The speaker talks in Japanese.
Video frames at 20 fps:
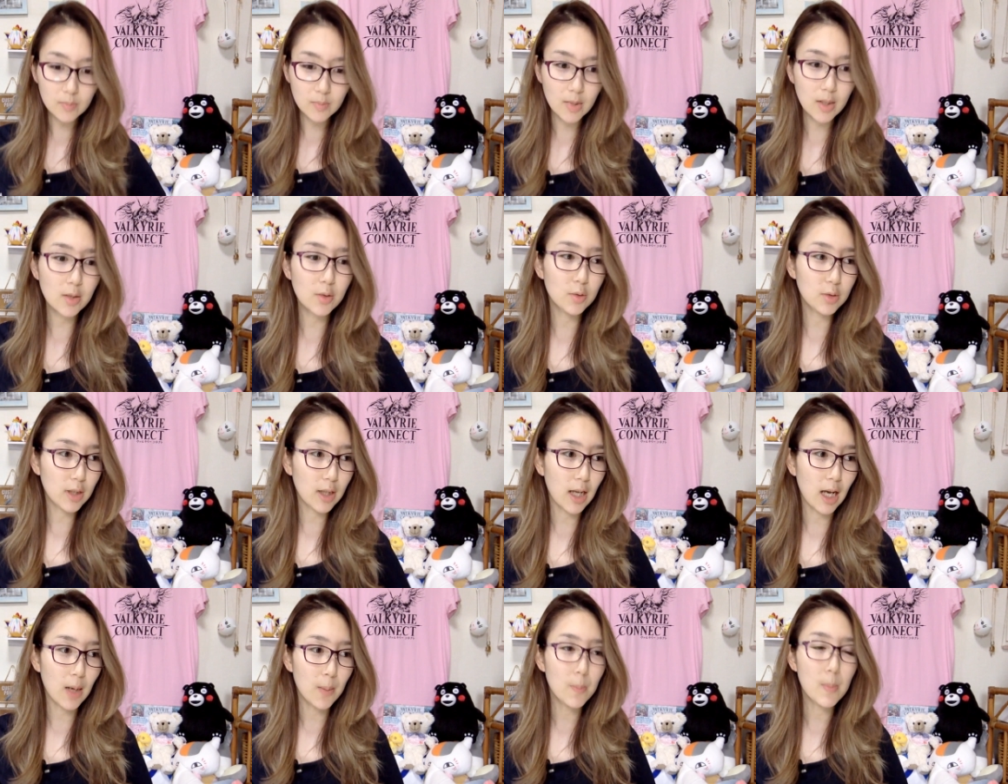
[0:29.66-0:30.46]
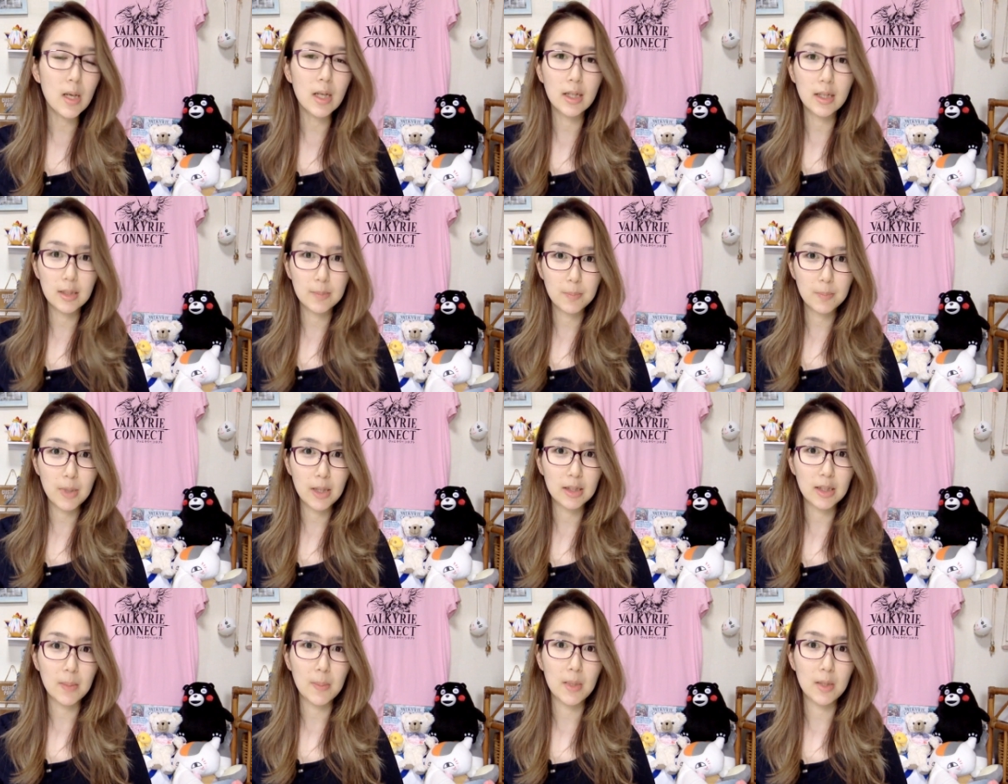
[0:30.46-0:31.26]
なので、あんまりいっ
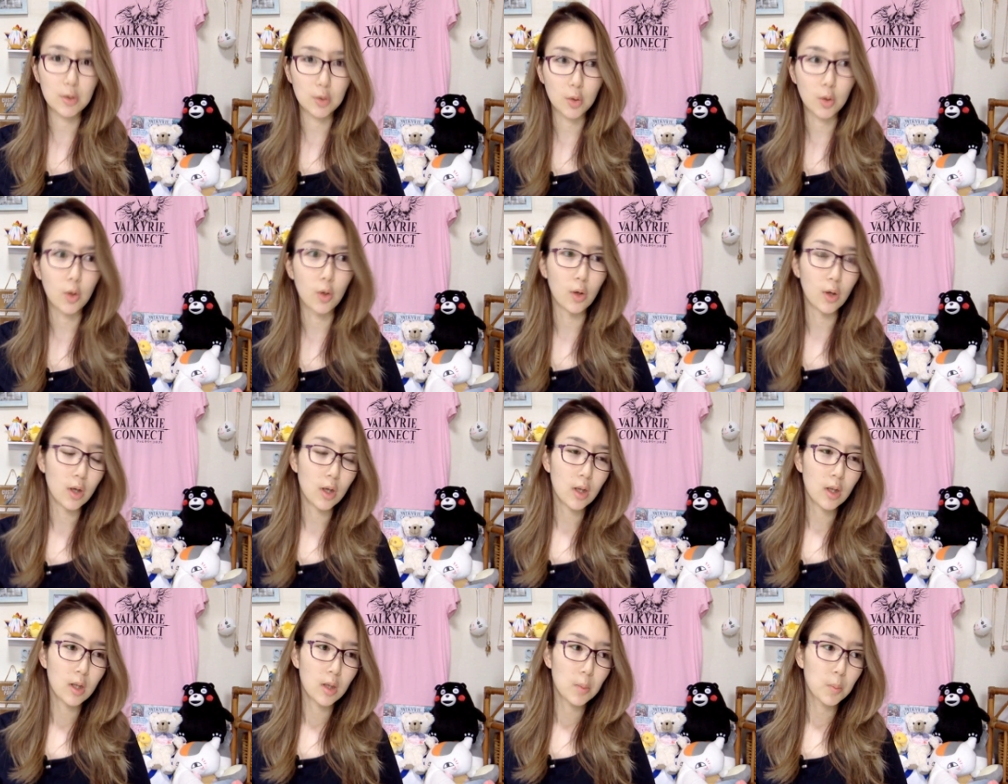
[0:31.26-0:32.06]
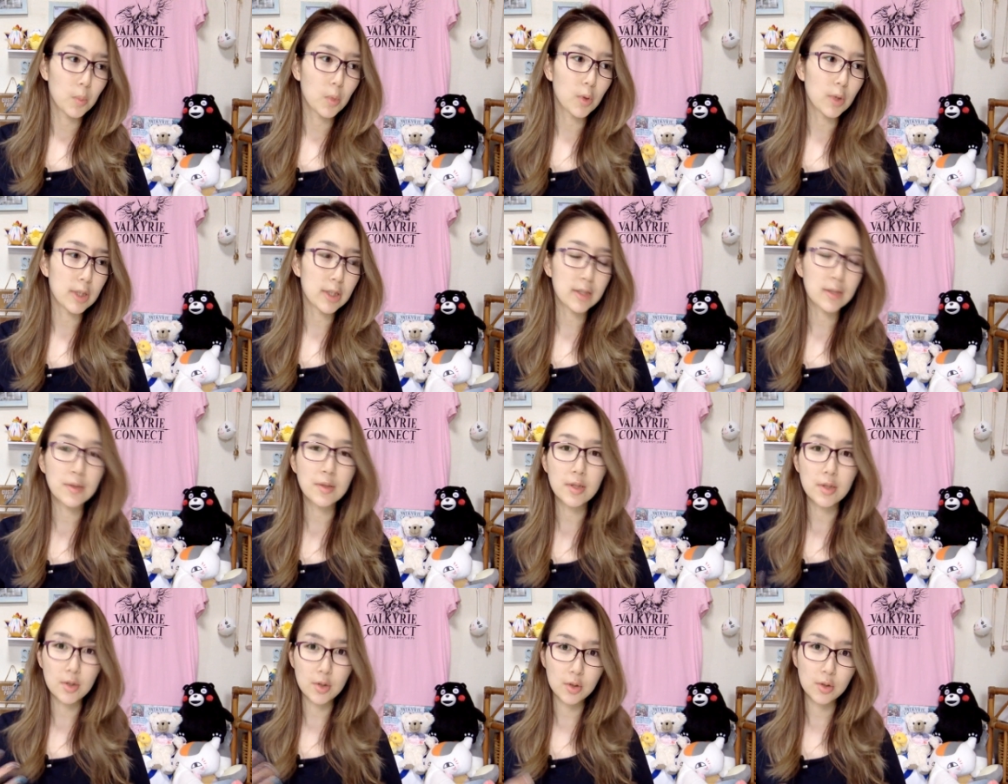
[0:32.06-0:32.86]
ぱい食べると、もう一
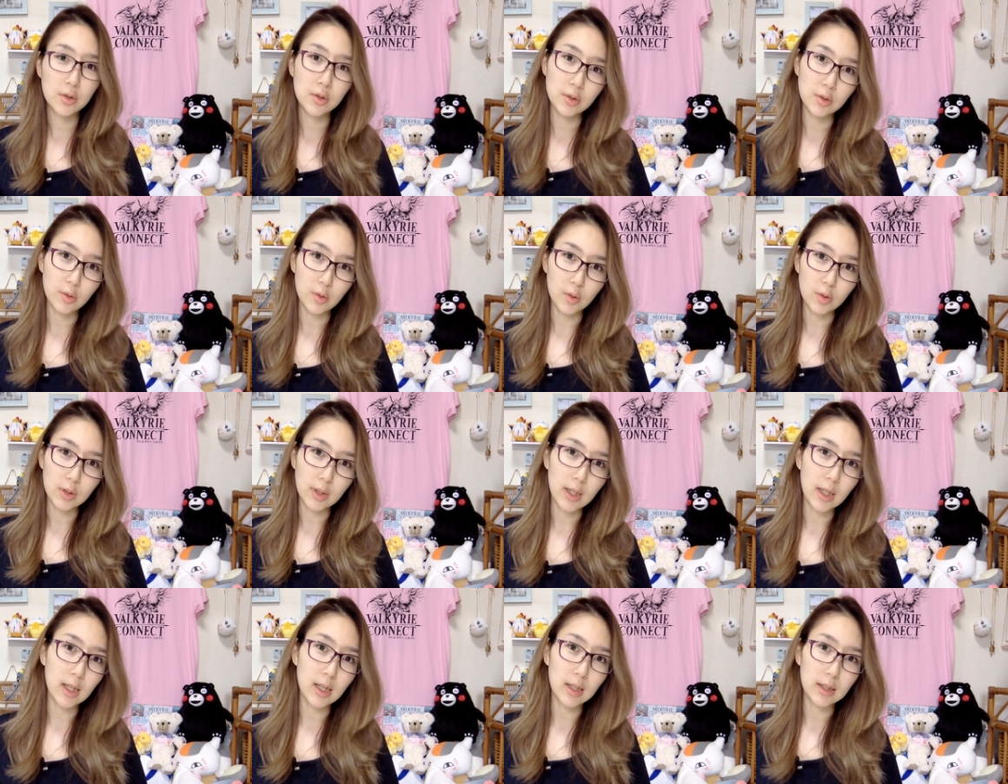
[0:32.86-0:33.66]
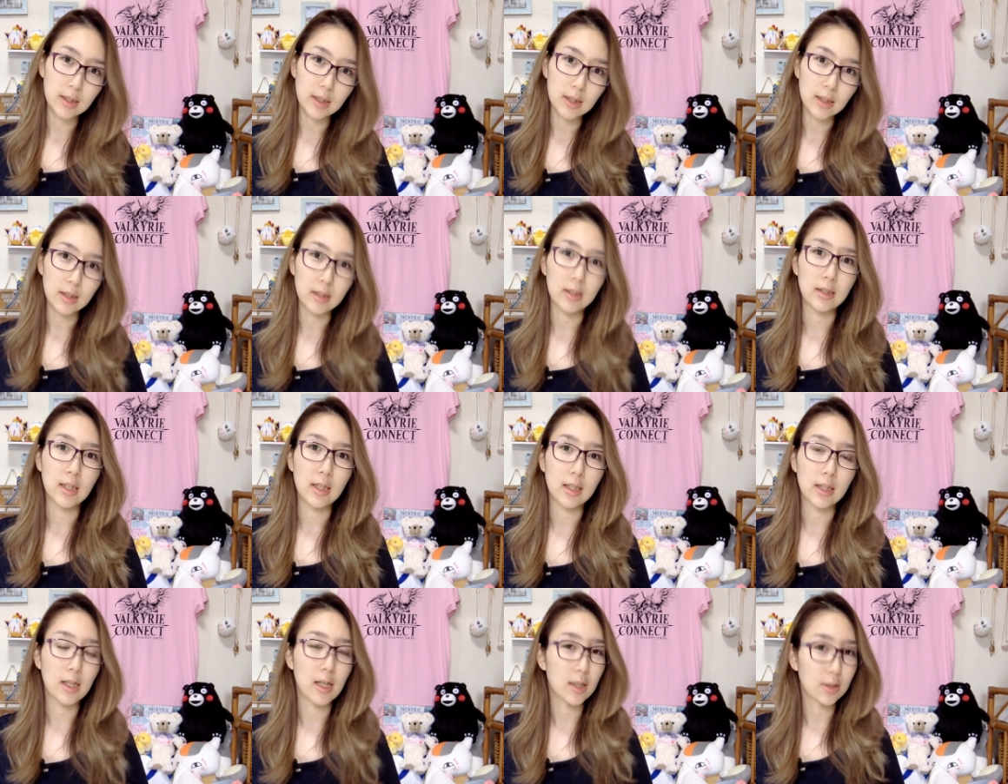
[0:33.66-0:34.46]
日中お腹の中に
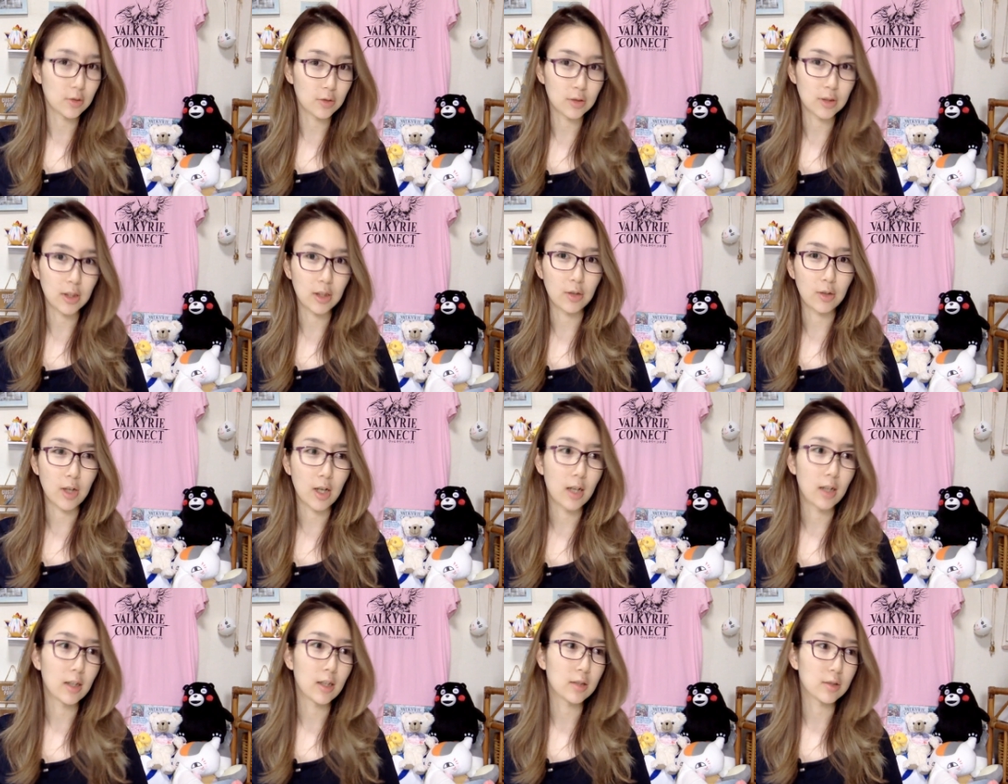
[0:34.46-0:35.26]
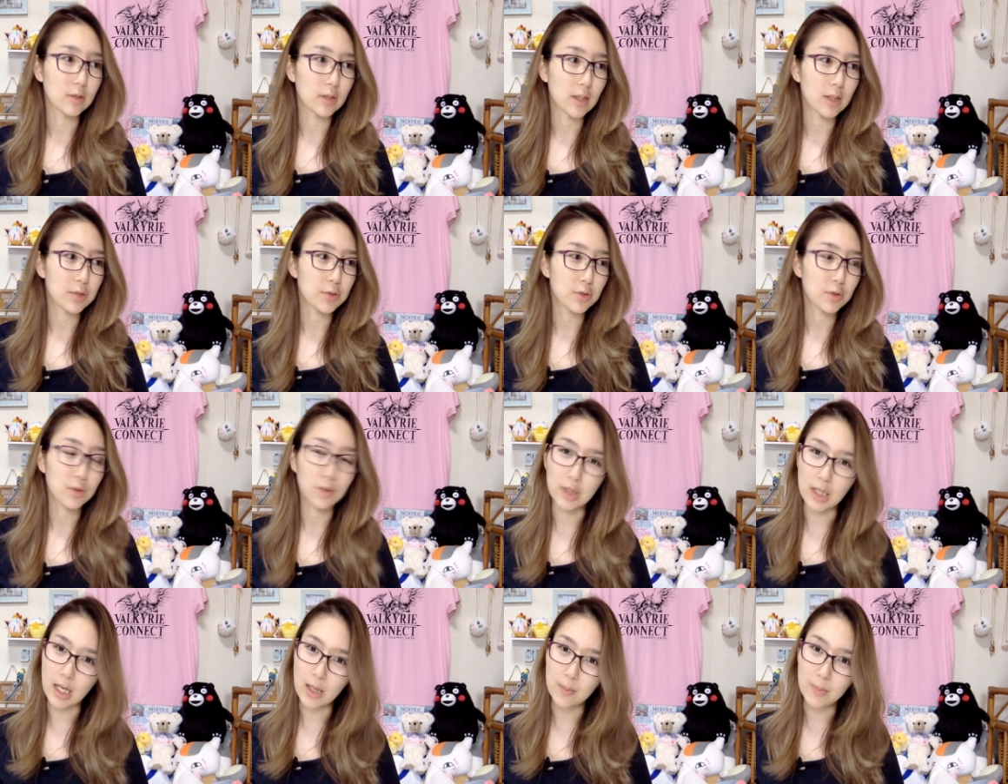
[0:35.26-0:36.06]
何かあるっていう感覚がちょっ
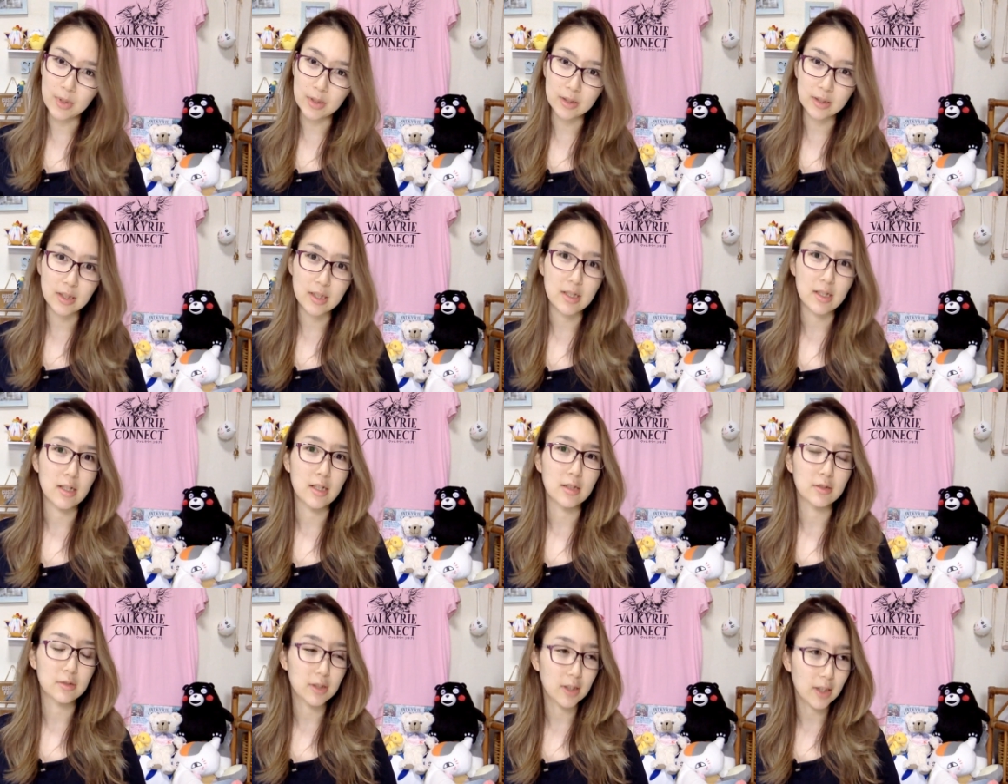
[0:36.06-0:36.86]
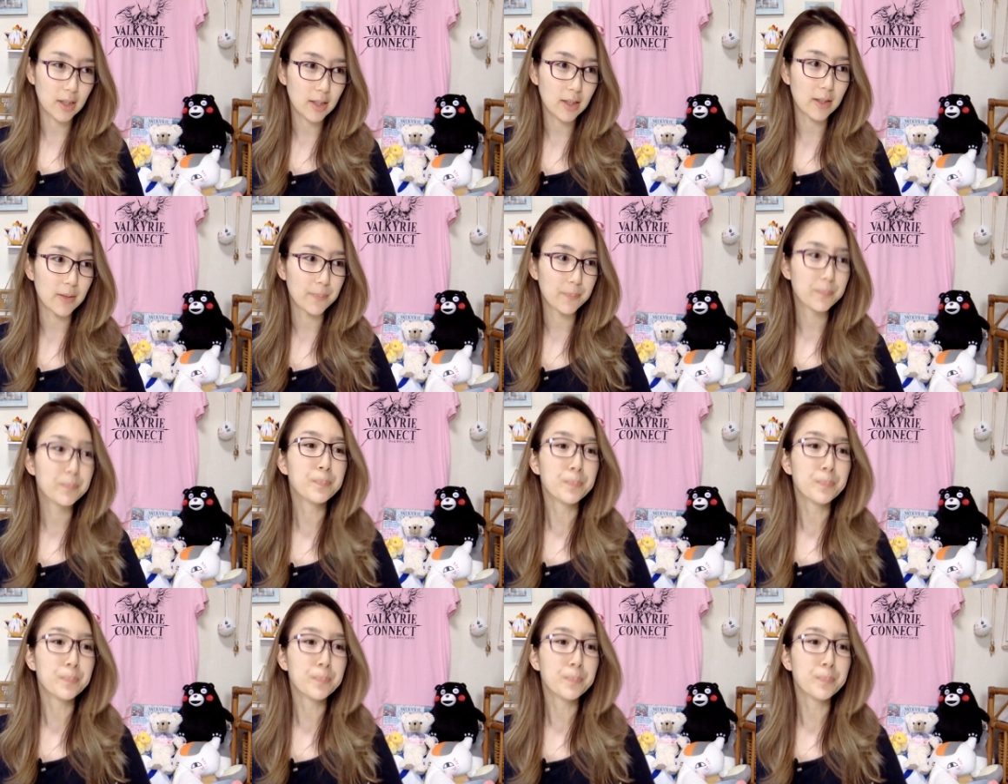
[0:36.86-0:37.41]
とね、あんま好きじゃなくて、